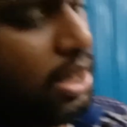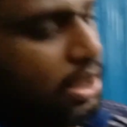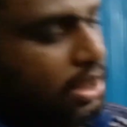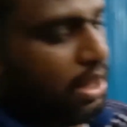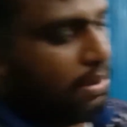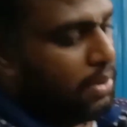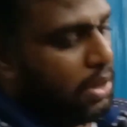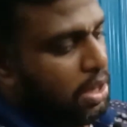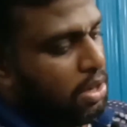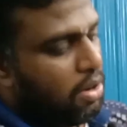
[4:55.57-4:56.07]

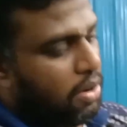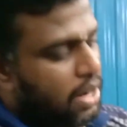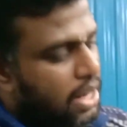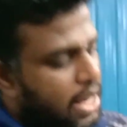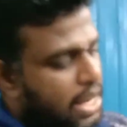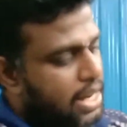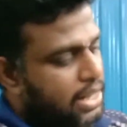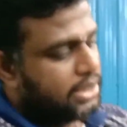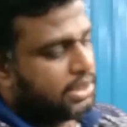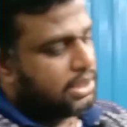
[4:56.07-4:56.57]
இந்த வியோட
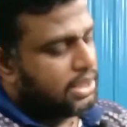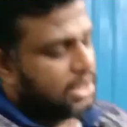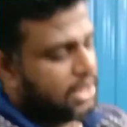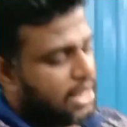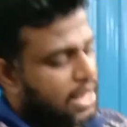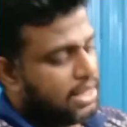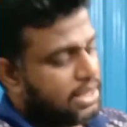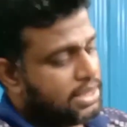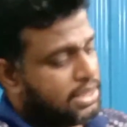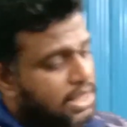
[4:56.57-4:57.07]
எக்ஸ்ட்ரி
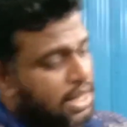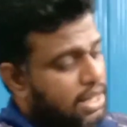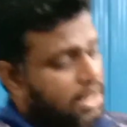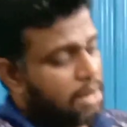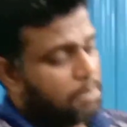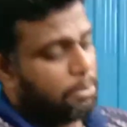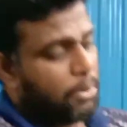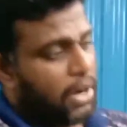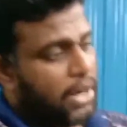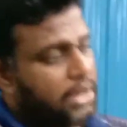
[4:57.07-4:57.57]

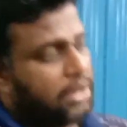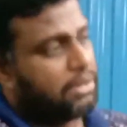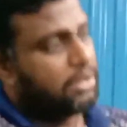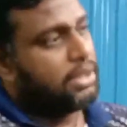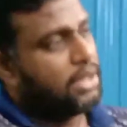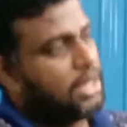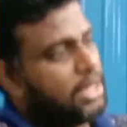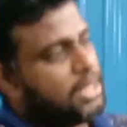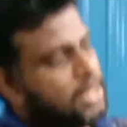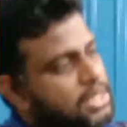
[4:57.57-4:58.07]
எக்ஸ்டர்னல் பாயிண்ட்
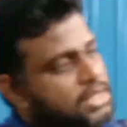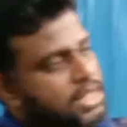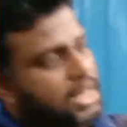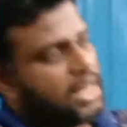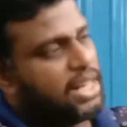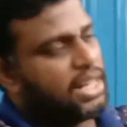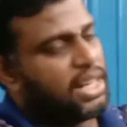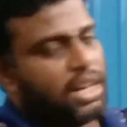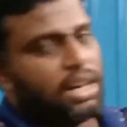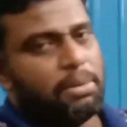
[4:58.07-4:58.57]

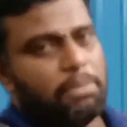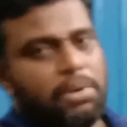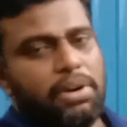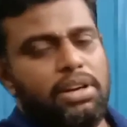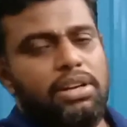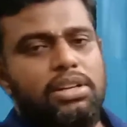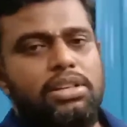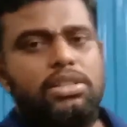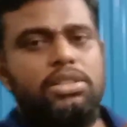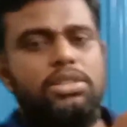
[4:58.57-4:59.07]
இருக்கும்